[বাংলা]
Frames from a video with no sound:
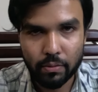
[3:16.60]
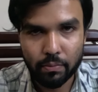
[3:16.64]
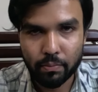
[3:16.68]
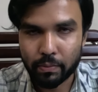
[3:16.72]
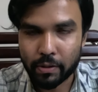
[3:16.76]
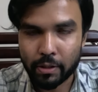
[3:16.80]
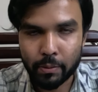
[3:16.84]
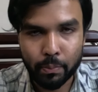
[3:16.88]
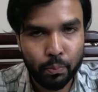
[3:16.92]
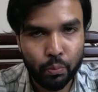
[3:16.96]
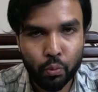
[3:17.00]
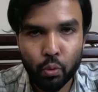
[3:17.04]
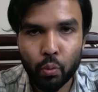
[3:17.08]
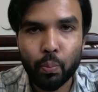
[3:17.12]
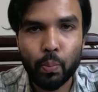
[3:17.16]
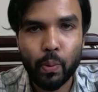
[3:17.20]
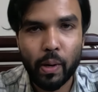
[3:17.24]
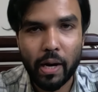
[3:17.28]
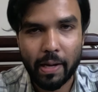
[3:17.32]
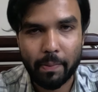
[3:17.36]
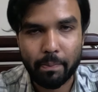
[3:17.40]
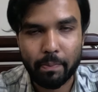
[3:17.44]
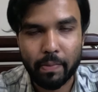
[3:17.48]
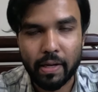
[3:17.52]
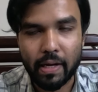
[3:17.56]
একটা প্রুফ
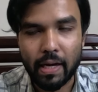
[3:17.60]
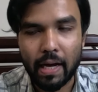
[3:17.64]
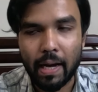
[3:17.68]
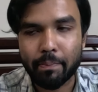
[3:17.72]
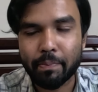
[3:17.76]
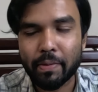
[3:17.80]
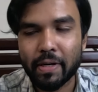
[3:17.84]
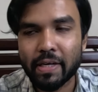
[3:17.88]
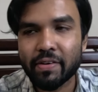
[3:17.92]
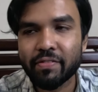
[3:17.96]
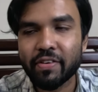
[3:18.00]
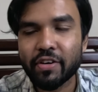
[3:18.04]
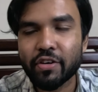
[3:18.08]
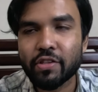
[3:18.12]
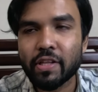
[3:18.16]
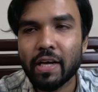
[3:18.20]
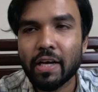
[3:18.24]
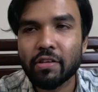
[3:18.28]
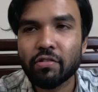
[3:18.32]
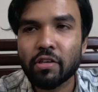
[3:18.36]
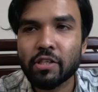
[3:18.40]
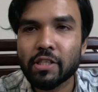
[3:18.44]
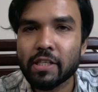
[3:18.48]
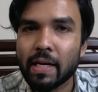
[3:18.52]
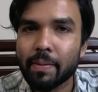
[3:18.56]
লাগবে আপনি একটা ফ্যাক্টরিতে
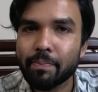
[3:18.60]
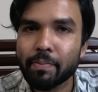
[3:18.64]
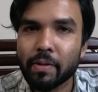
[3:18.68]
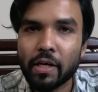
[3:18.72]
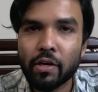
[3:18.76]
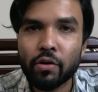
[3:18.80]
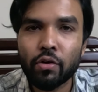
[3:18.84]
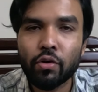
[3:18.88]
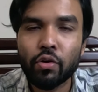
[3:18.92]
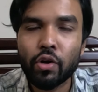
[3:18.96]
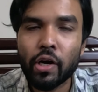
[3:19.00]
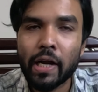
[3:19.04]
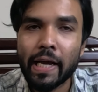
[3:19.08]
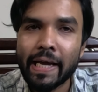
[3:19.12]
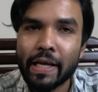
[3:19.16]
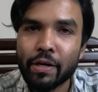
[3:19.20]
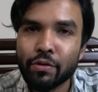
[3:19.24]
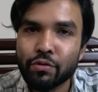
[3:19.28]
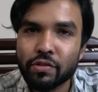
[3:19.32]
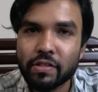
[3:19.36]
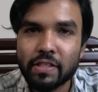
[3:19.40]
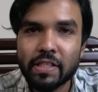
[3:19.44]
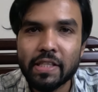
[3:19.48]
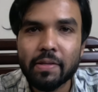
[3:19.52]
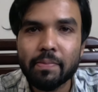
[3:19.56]
কাজ করছেন সেটা আপনাকে ওরা
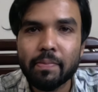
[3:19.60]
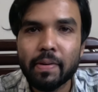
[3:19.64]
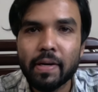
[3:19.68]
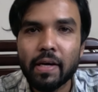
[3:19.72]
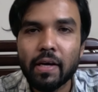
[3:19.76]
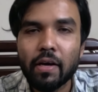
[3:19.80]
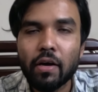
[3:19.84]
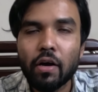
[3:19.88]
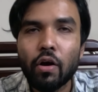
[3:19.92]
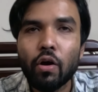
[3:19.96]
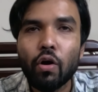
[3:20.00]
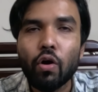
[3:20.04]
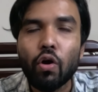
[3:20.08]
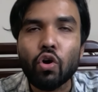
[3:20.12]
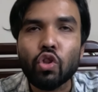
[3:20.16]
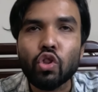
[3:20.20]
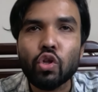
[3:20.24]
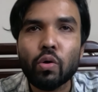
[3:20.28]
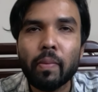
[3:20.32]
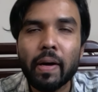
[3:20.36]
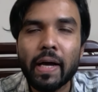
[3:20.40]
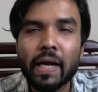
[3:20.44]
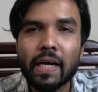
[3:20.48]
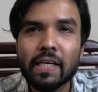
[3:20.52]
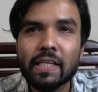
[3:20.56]
এনওসি দিবে
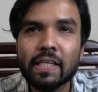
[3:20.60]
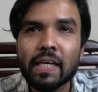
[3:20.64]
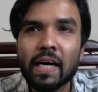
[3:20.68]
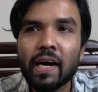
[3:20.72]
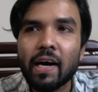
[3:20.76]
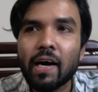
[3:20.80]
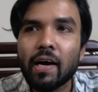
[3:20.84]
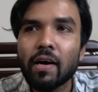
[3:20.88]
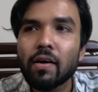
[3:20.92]
অথবা একটা